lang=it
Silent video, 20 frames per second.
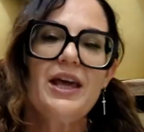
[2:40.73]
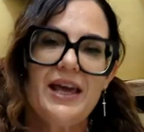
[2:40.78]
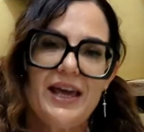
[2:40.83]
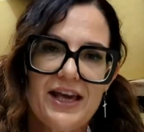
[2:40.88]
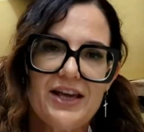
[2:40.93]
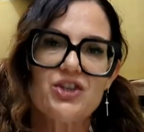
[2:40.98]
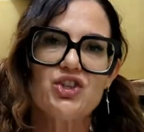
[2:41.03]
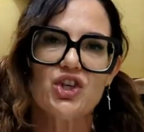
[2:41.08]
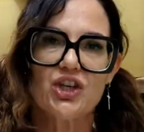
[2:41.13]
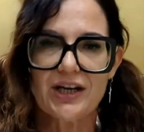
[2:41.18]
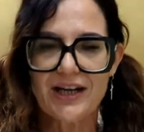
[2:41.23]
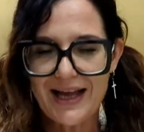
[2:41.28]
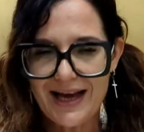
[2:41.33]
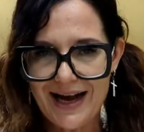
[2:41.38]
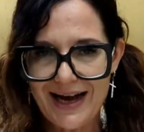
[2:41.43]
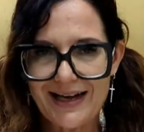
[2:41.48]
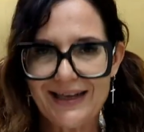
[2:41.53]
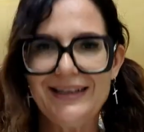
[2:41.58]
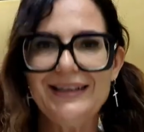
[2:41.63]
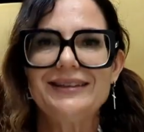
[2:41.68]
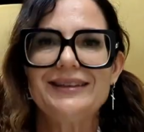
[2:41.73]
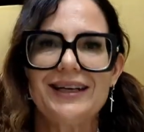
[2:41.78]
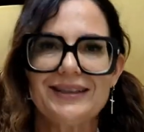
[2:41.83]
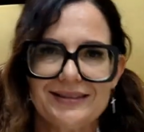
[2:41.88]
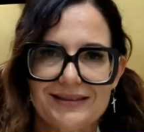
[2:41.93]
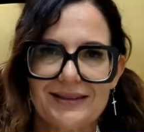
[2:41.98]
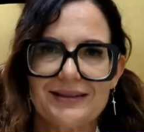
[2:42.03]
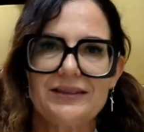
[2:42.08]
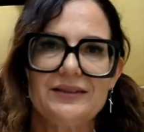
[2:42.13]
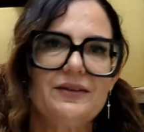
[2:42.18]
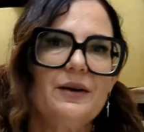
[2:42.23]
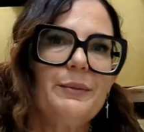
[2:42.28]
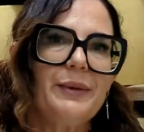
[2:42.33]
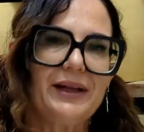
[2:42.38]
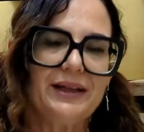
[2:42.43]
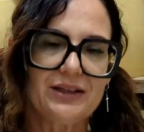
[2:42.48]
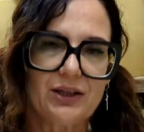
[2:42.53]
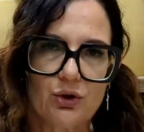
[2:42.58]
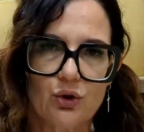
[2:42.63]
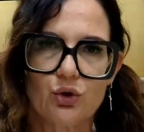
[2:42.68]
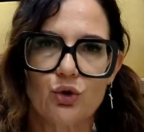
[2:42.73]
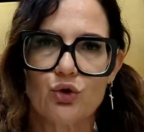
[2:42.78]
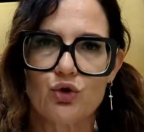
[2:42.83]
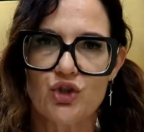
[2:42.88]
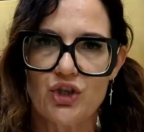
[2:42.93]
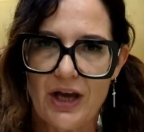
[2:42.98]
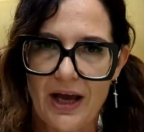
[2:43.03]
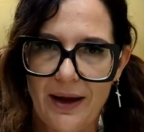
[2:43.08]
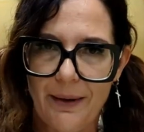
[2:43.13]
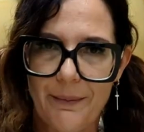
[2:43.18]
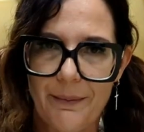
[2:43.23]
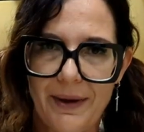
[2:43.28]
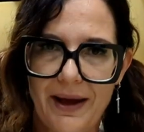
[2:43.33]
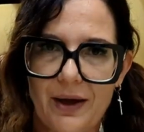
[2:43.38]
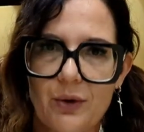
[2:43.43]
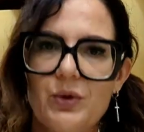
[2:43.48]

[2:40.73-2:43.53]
e cereali tassativamente non OGM.